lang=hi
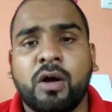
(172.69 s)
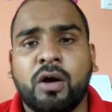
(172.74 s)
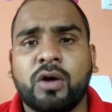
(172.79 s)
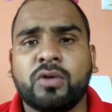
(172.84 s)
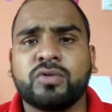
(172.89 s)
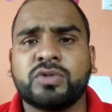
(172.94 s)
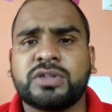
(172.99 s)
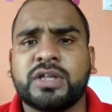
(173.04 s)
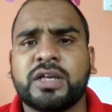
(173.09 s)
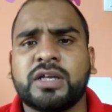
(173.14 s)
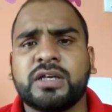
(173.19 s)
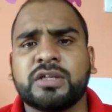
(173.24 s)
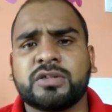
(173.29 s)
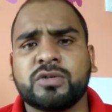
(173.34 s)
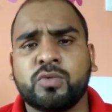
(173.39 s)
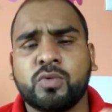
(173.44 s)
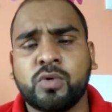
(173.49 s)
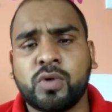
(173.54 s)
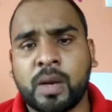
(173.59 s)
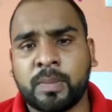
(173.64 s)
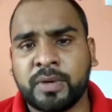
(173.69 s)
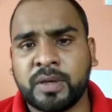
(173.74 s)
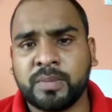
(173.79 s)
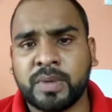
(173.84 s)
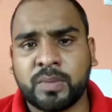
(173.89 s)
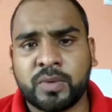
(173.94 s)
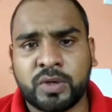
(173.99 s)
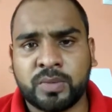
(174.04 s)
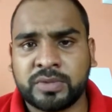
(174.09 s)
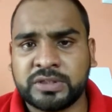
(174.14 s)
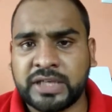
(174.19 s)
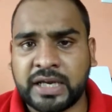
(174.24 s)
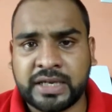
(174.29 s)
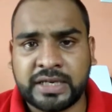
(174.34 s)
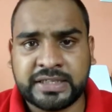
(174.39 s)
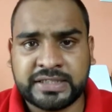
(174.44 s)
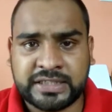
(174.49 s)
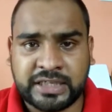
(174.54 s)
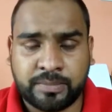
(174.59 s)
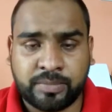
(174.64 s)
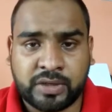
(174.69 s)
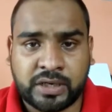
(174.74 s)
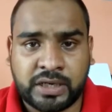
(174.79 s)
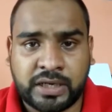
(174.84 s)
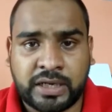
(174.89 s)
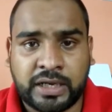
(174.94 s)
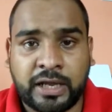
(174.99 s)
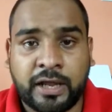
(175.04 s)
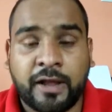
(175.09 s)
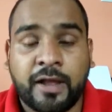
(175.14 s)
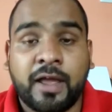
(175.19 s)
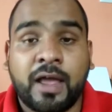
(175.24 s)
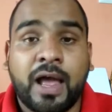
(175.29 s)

और उस तरीके से वो अपने मेमोरी में जाके सेव कर लेगा